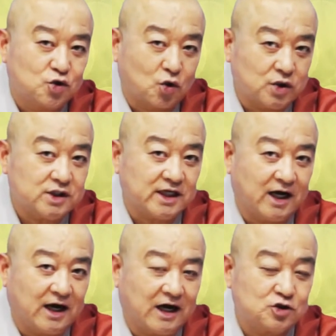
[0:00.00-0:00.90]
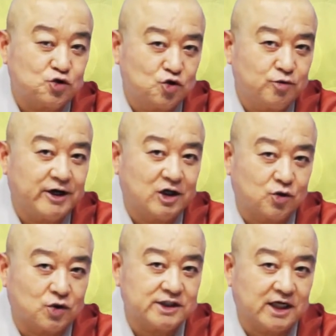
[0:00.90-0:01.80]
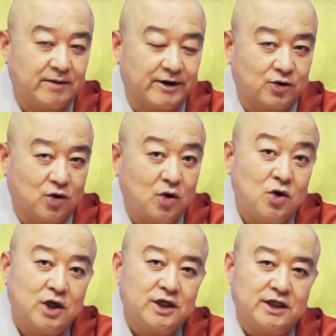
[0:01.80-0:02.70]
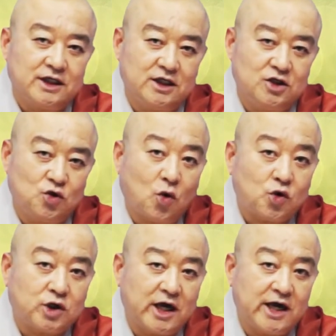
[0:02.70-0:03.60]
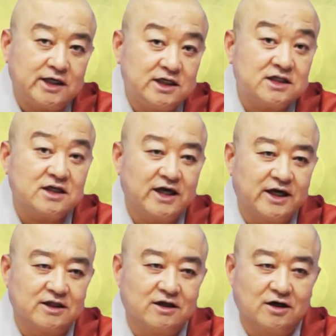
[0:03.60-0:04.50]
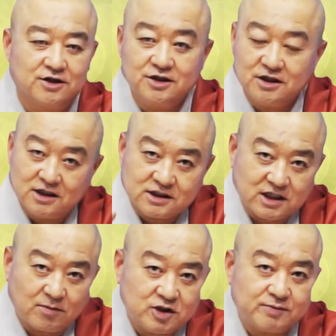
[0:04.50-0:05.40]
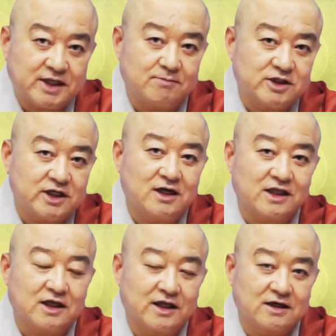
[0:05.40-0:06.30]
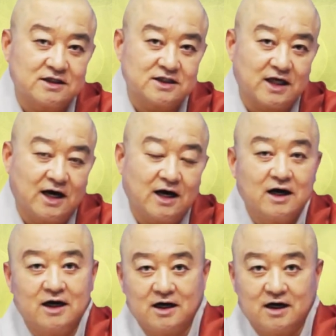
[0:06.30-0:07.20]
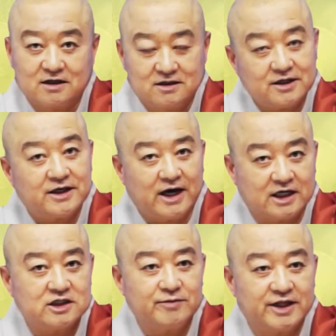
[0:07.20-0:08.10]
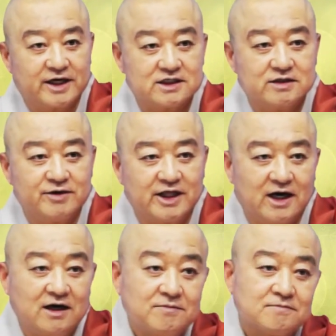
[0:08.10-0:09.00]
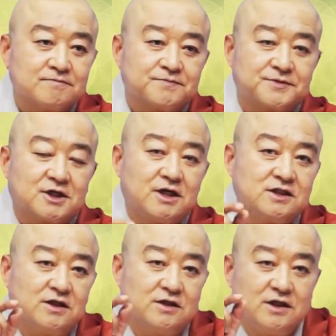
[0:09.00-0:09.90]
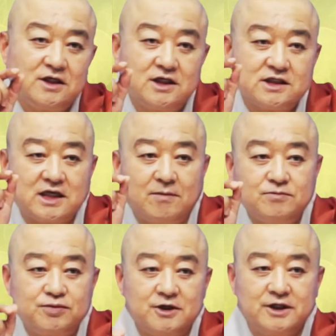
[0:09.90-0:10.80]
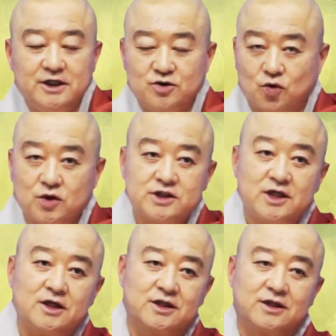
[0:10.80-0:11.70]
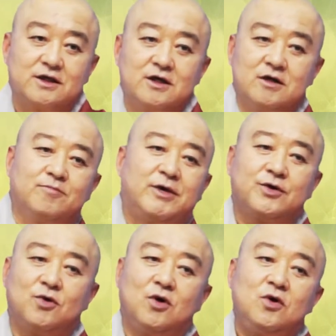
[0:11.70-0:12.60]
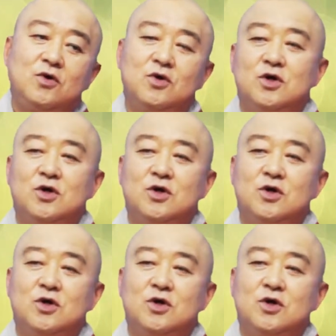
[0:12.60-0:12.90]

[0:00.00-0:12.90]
도리사, 아주 유명한 도리사가 바로 이 욕계 2선에 있는 33천을 나타낸 것이다. 그렇게 아시면 되겠습니다. 그래서 이, 3, 이 도리천은 바로